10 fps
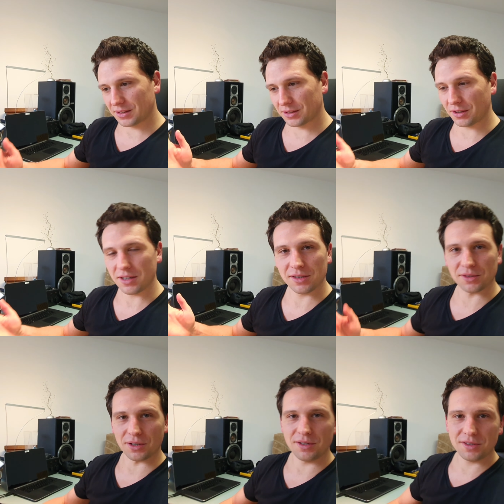to jest
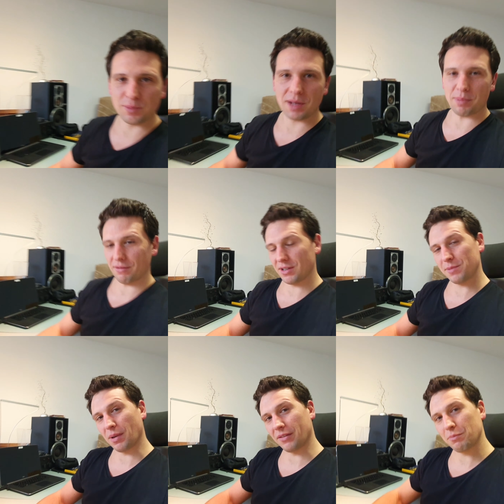coś, co mi naprawdę
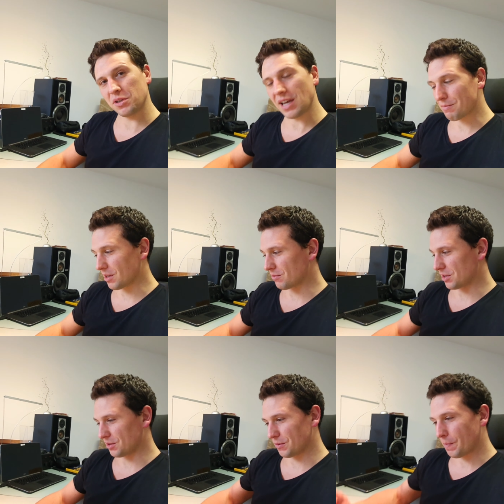sprawia przyjemność w
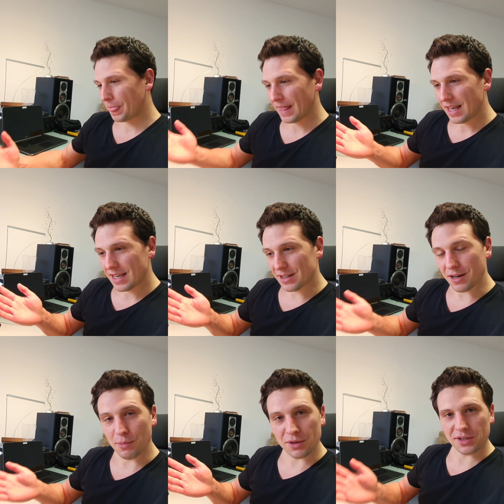życiu. Jeżeli
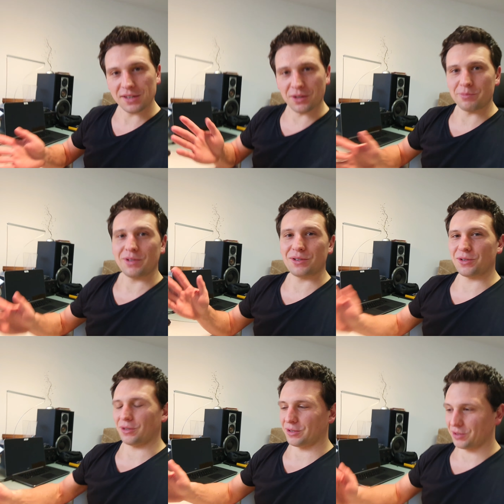można zrobić coś,